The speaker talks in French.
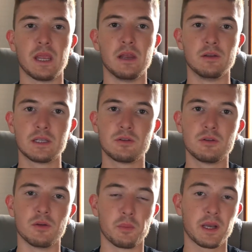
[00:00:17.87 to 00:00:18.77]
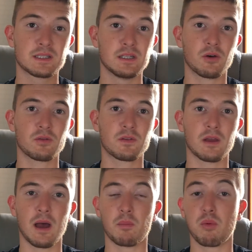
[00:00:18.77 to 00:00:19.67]
Et une étude précédente
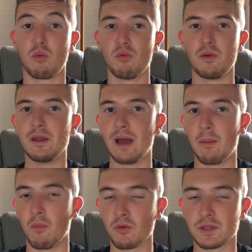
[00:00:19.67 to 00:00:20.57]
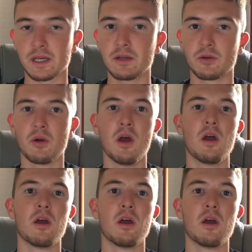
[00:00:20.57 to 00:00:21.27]
a prouvé, a montré que